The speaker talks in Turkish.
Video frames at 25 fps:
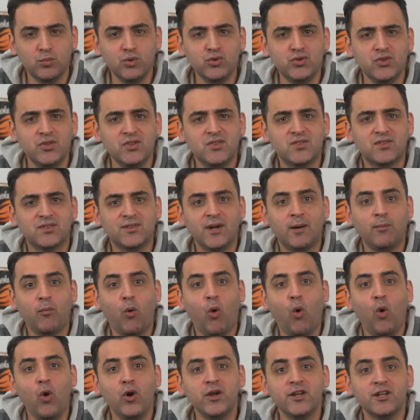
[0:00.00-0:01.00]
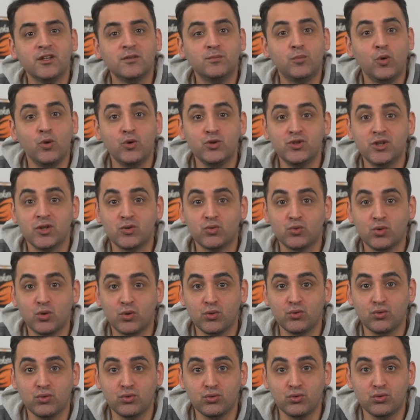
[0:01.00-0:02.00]
Bu sistem 10 yıl boyunca
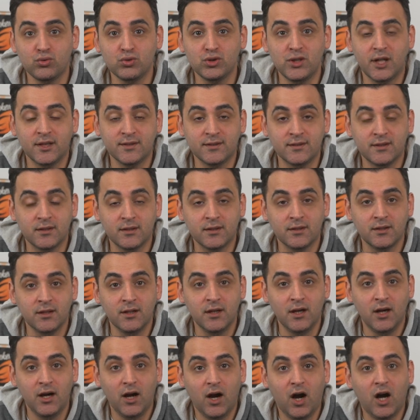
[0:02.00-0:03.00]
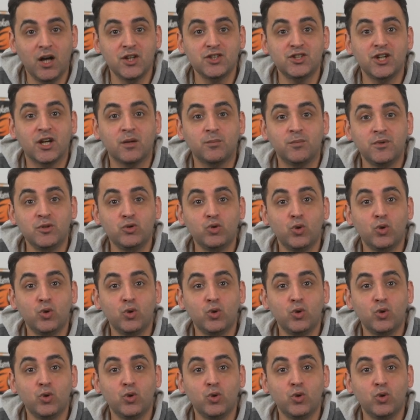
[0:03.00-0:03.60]
sorunsuz uygulandı. Ancak